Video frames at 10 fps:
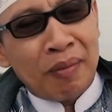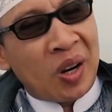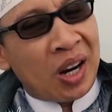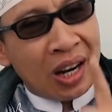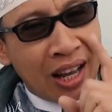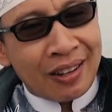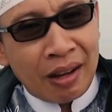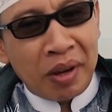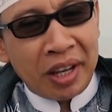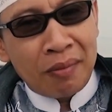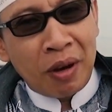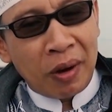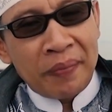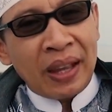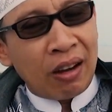benar adalah agama yang
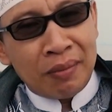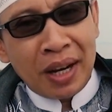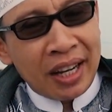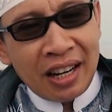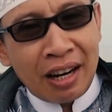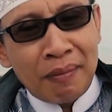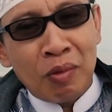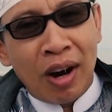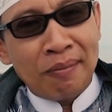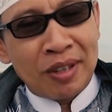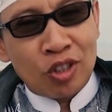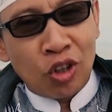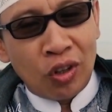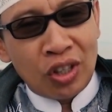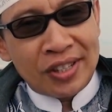dibawa oleh baginda Nabi Muhammad
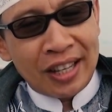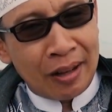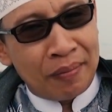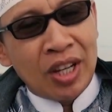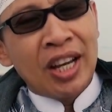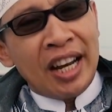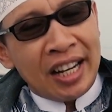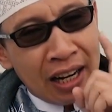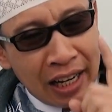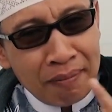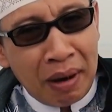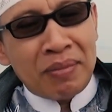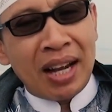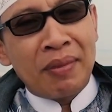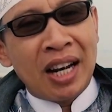SAW dan imam
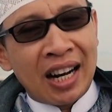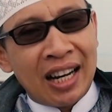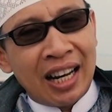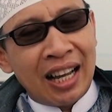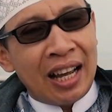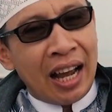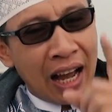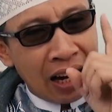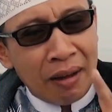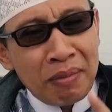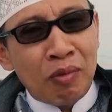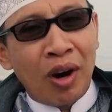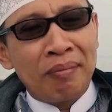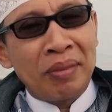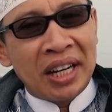yang benar adalah Nabi
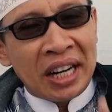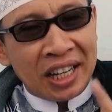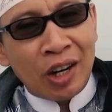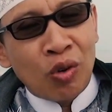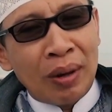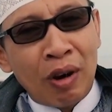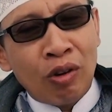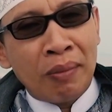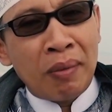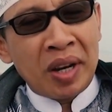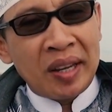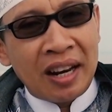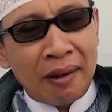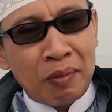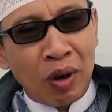Muhammad dan ulama-ulama
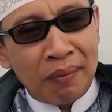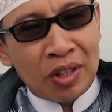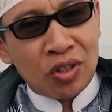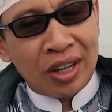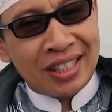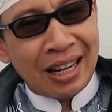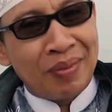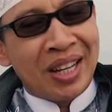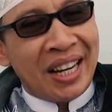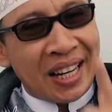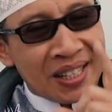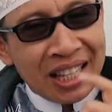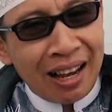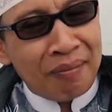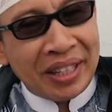baginda Nabi Muhammad SAW dan
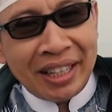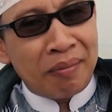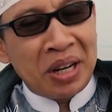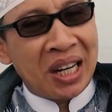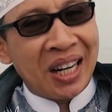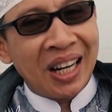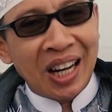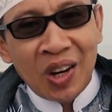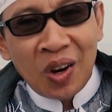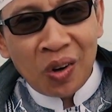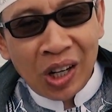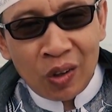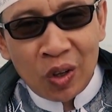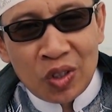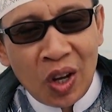sahabat yang benar adalah
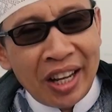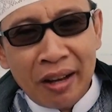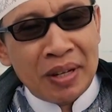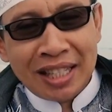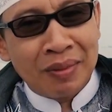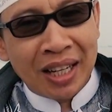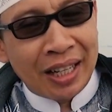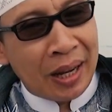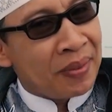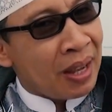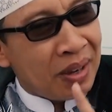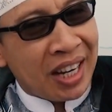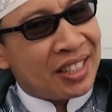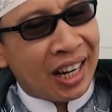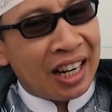orang-orang soleh yang bersama anda
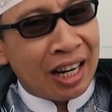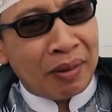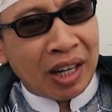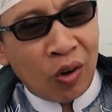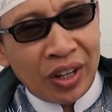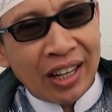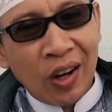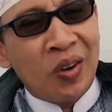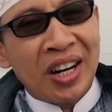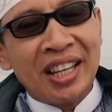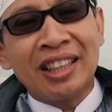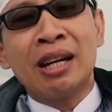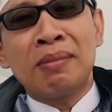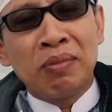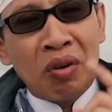maka jangan anda bergaul dengan orang yang
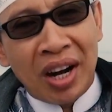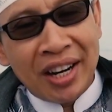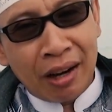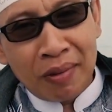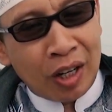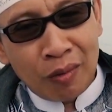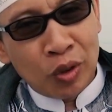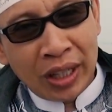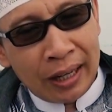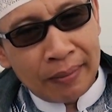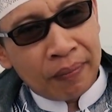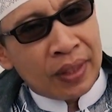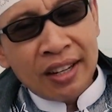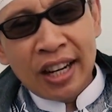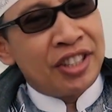tidak membawa anda kepada kemuliaan
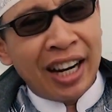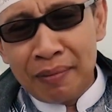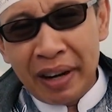dan jangan